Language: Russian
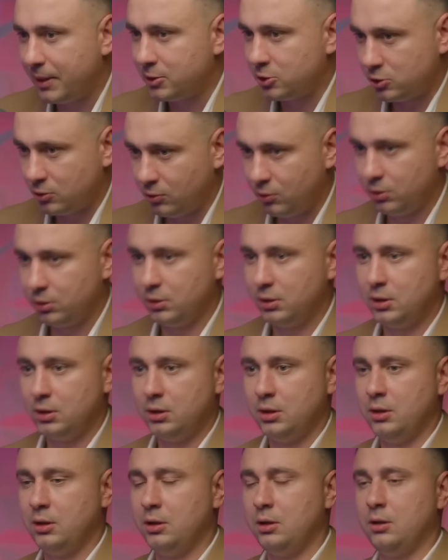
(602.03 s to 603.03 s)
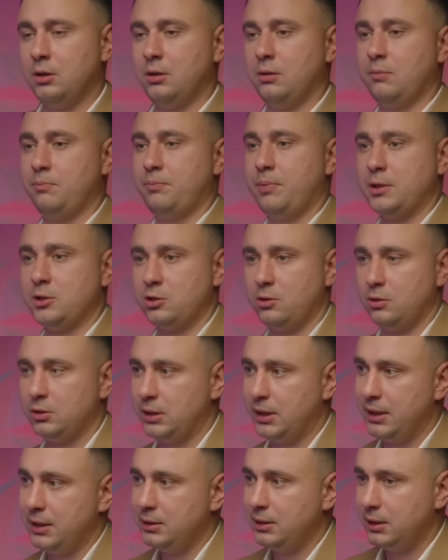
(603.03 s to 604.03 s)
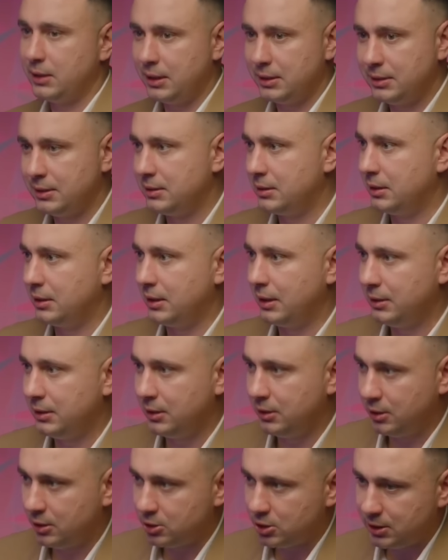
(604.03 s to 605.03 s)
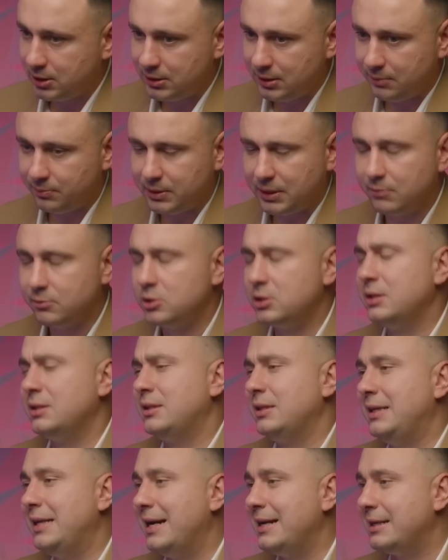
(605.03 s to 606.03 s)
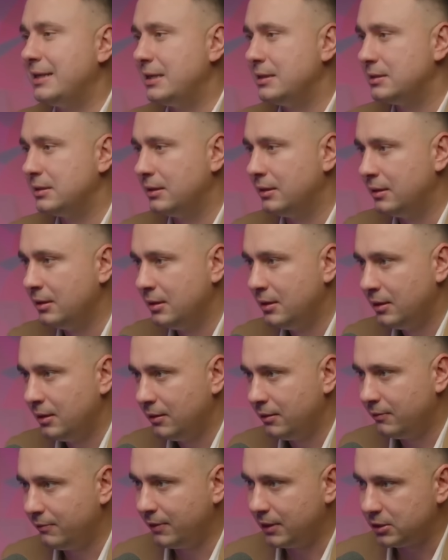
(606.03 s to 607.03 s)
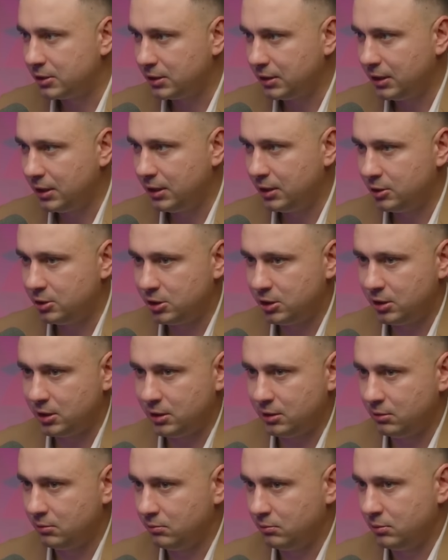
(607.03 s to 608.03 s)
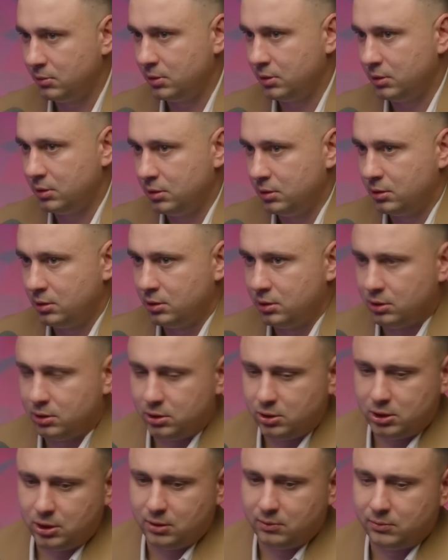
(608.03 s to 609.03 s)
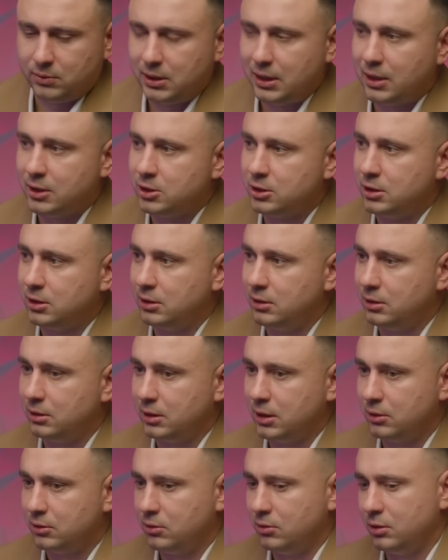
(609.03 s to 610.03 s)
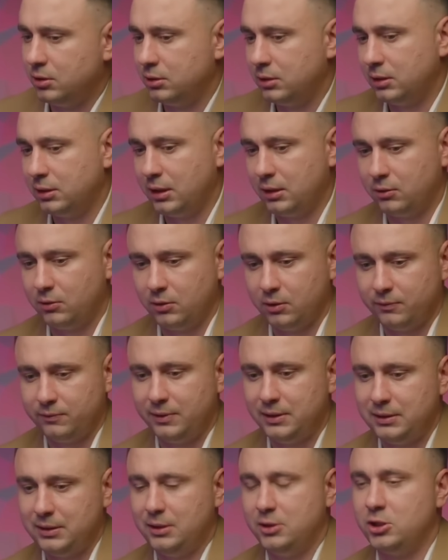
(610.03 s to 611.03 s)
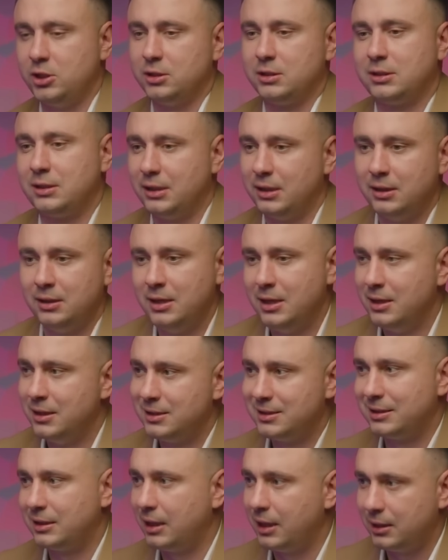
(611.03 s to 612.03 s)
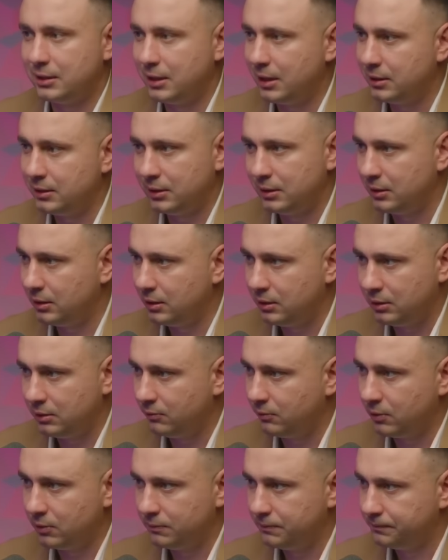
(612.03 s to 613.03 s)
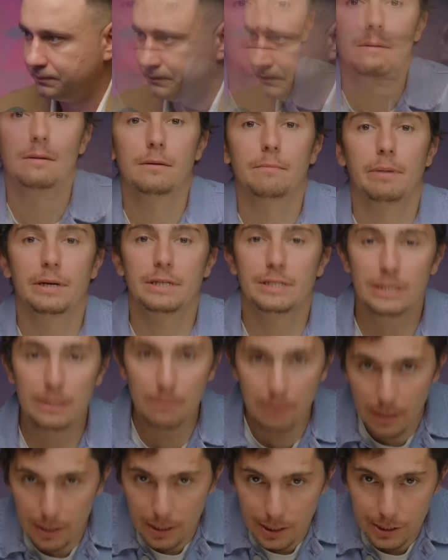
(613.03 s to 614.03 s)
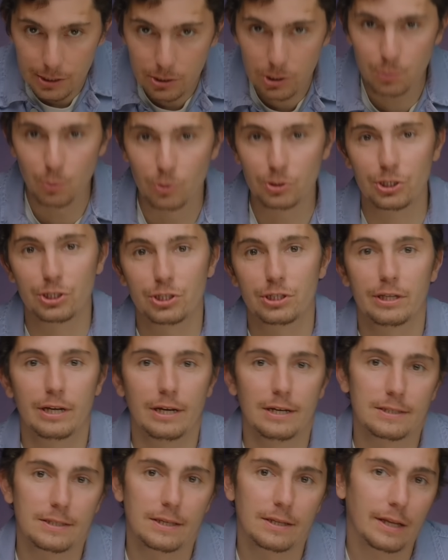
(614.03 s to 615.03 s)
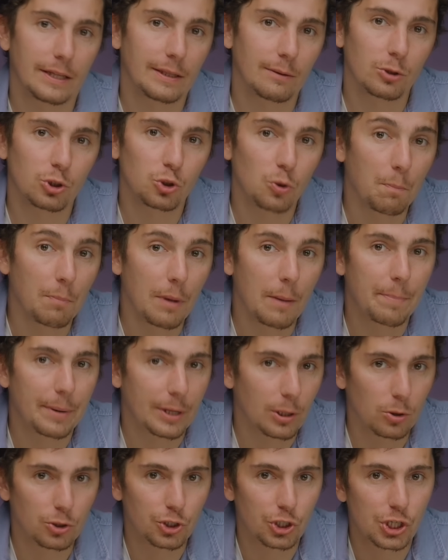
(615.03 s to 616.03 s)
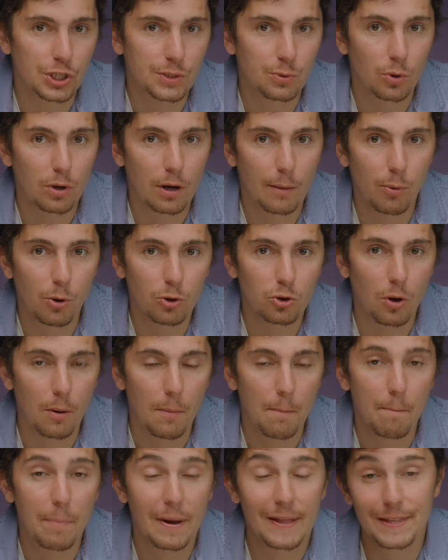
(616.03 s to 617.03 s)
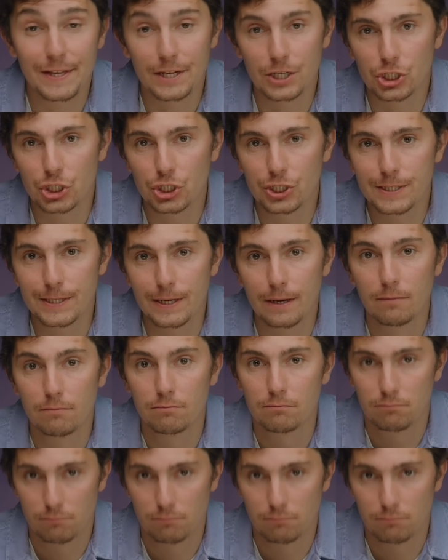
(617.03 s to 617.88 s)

пошел, э, пошел на это ради сохранения жизни, потому что это гораздо важнее, чем, э, чем даже какое-то такое физическое страдание для него. Спасибо, что смотрите нас. Для того, чтобы мы продолжили свою работу, поддержите